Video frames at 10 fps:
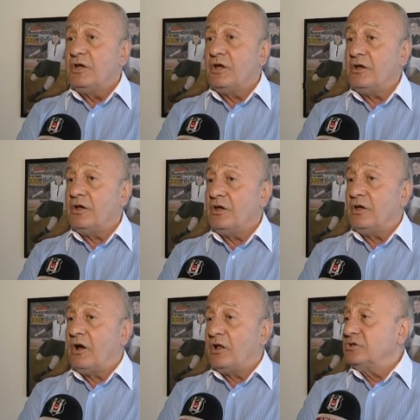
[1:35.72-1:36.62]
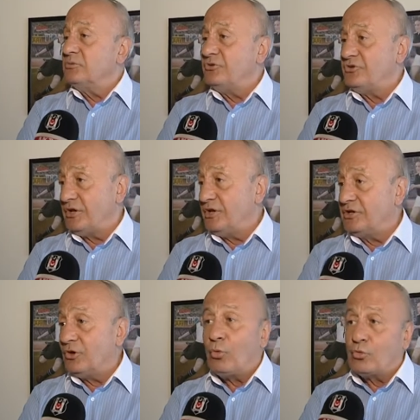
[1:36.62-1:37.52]
e, aldığımız
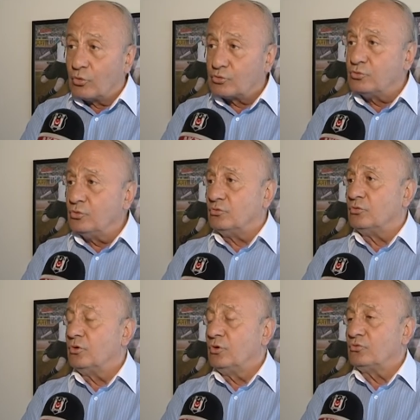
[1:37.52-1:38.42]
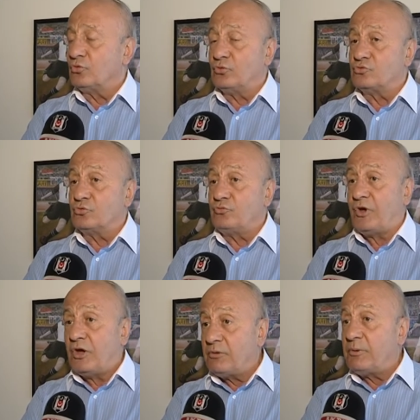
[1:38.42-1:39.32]
yenilgi o korkunun sonucu.
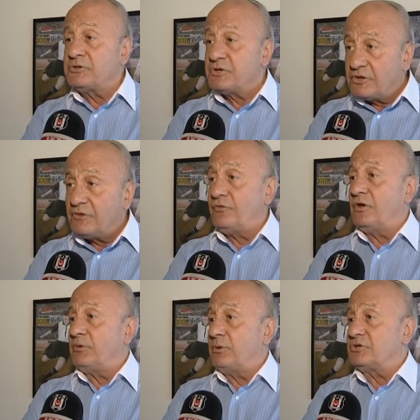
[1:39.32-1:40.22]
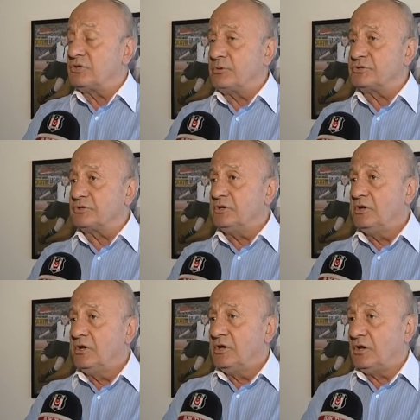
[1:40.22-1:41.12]
Fenerbahçe iki Fenerbahçe maçı
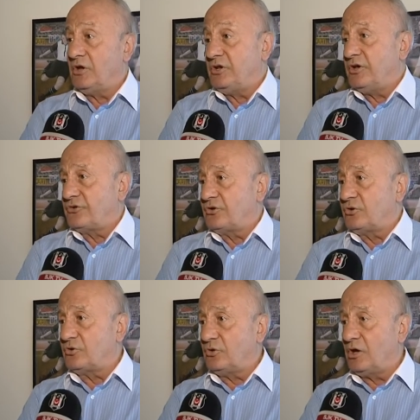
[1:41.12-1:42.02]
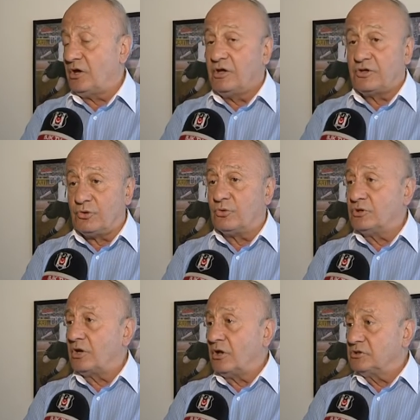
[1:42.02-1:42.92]
yani yazık günah ki
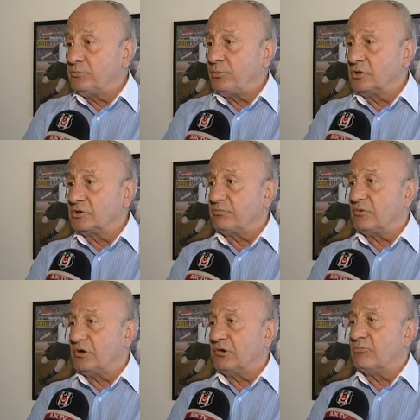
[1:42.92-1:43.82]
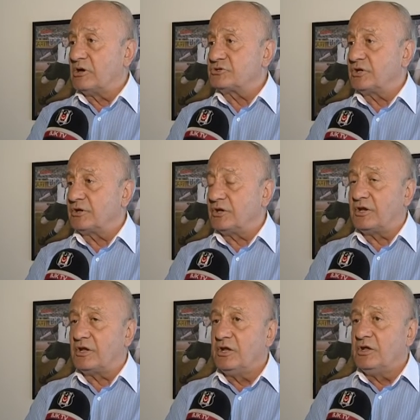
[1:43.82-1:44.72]
onlar 6 puanlık e, maçlar
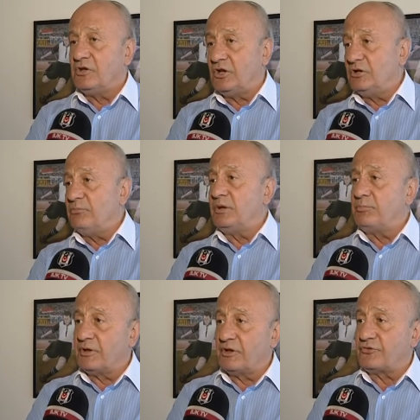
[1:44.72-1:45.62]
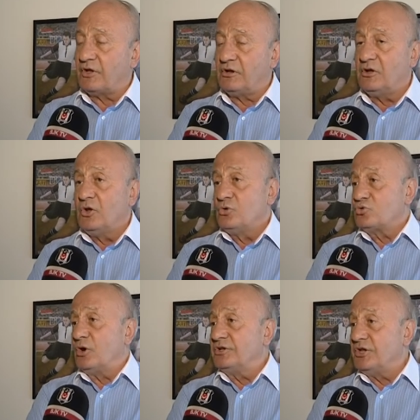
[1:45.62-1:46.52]
yani yenilmeyip yensen
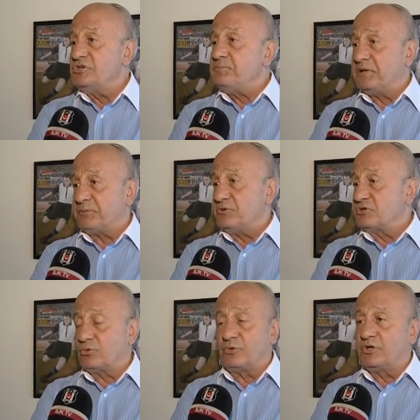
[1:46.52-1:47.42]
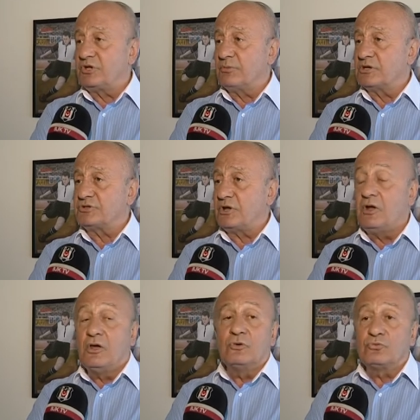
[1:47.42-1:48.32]
şu anda iş bitmişti o iki maçta.
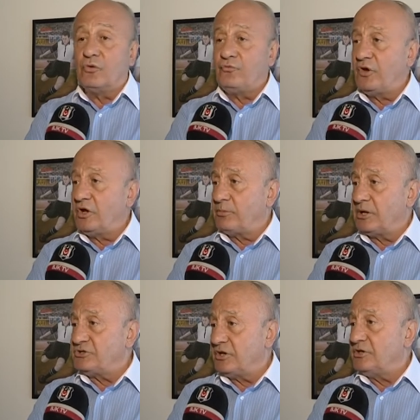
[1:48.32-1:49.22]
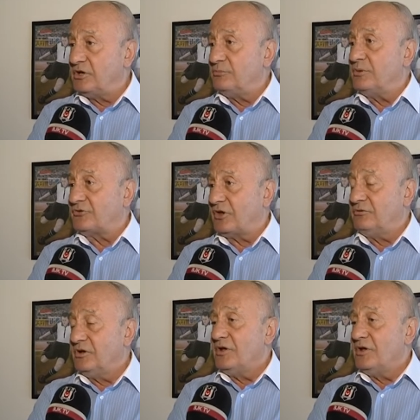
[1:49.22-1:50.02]
Son Fenerbahçe'ye yenilmesen